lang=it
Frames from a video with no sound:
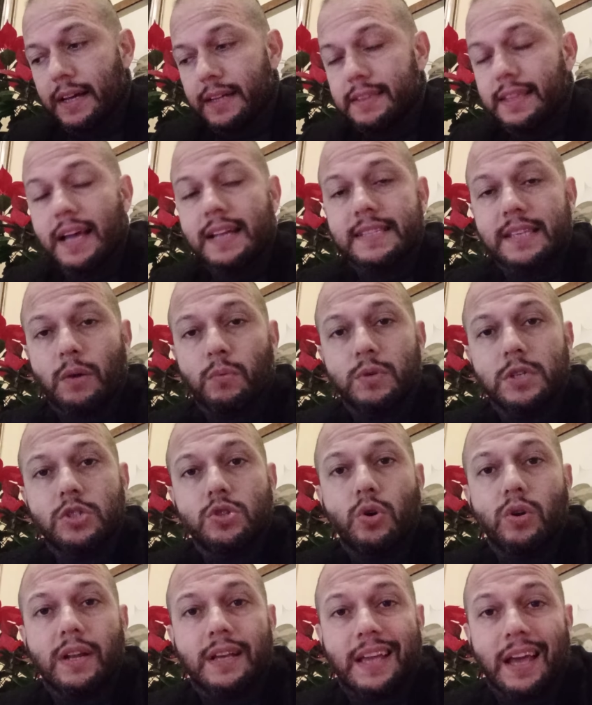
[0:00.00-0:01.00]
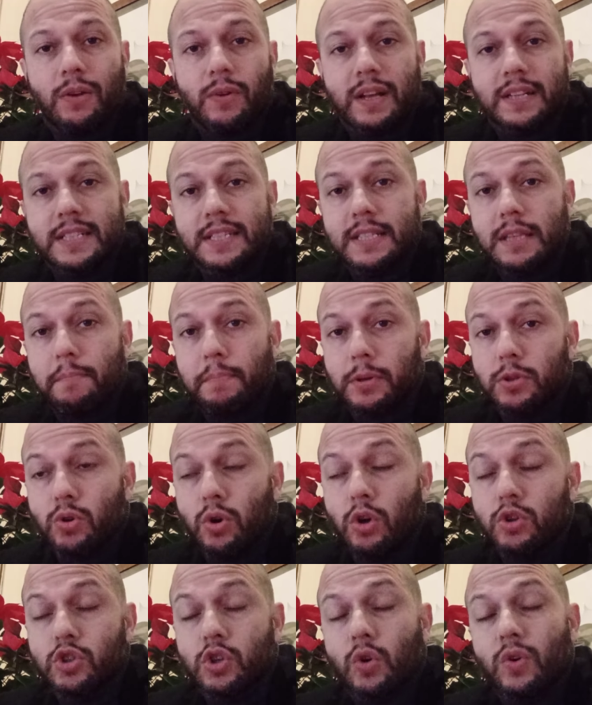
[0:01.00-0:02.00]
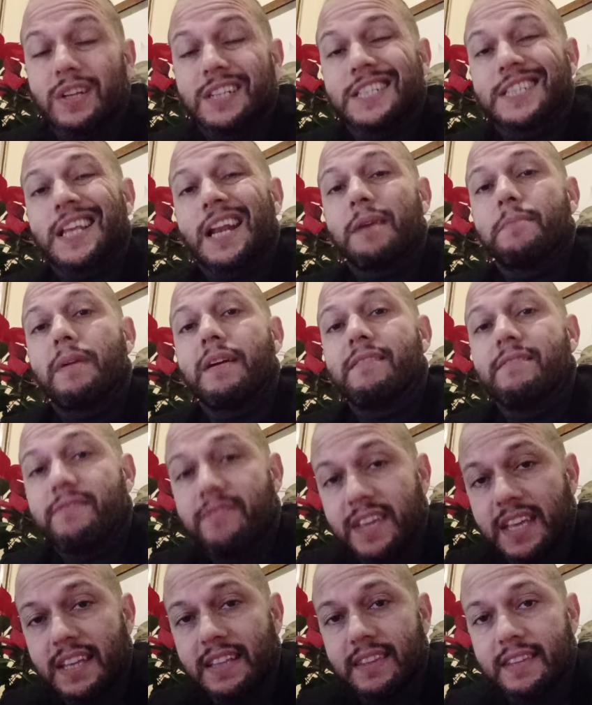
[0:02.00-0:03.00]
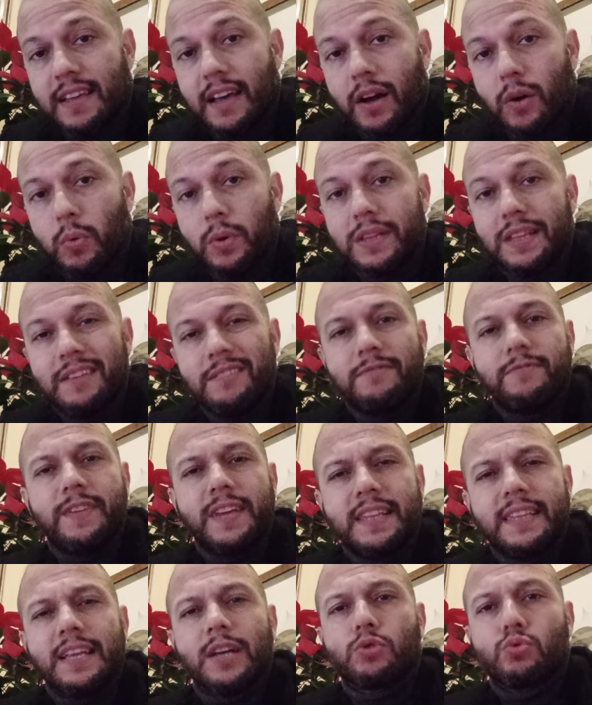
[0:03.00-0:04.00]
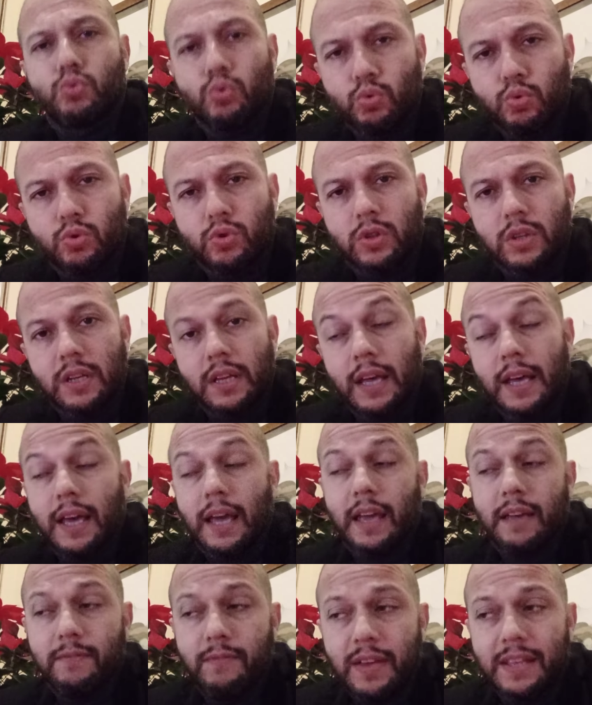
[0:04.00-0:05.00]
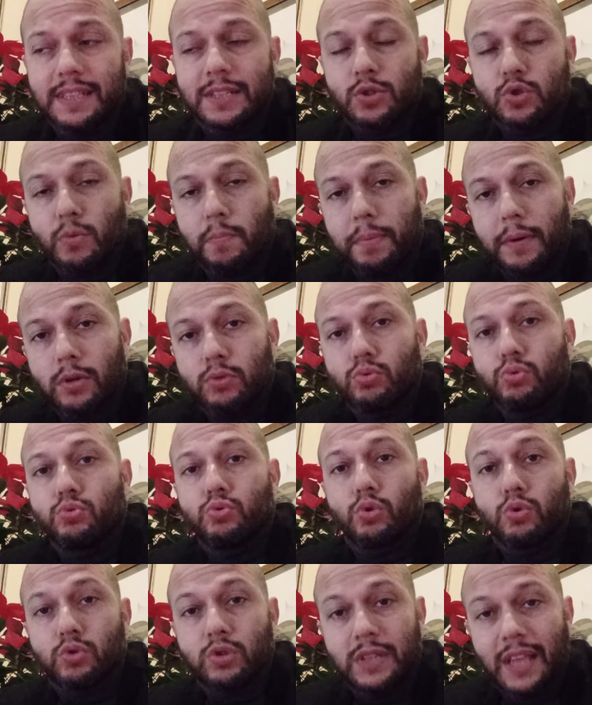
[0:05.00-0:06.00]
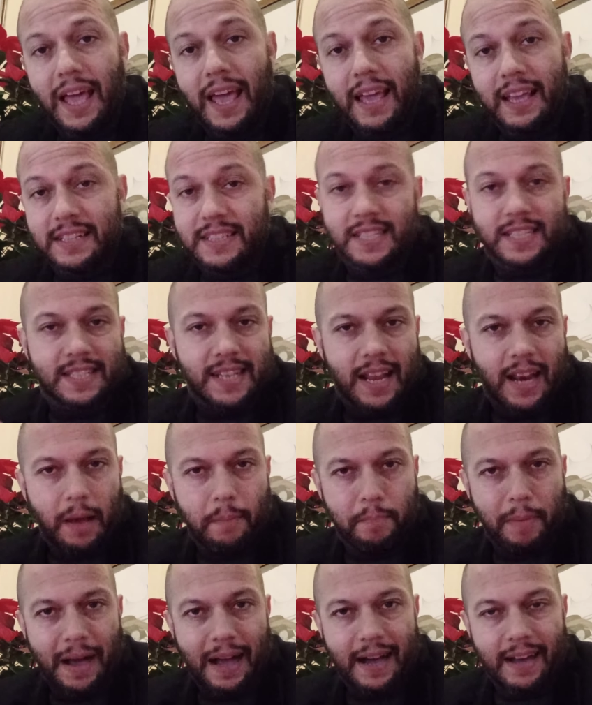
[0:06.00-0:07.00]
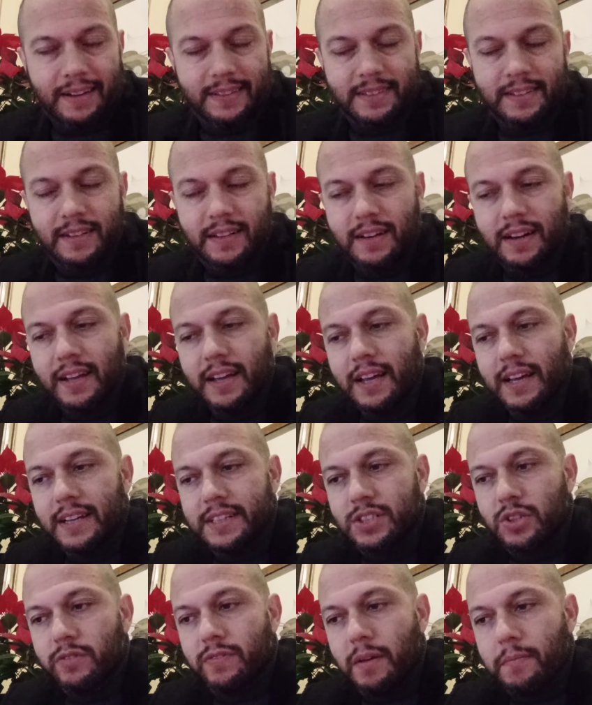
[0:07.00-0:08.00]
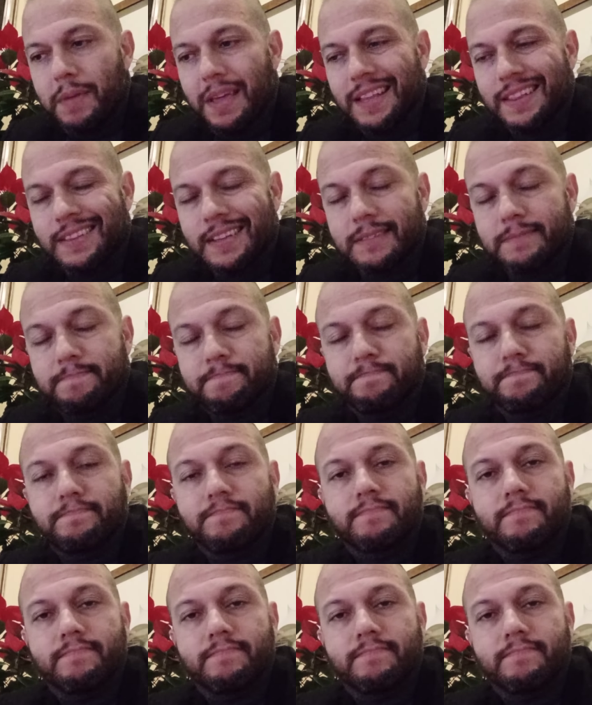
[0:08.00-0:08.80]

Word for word: Terza questione che ha un narcisista patologico, l'estrema invidia, quindi invidia tutti e invidia soprattutto te se sei la partner, se ovviamente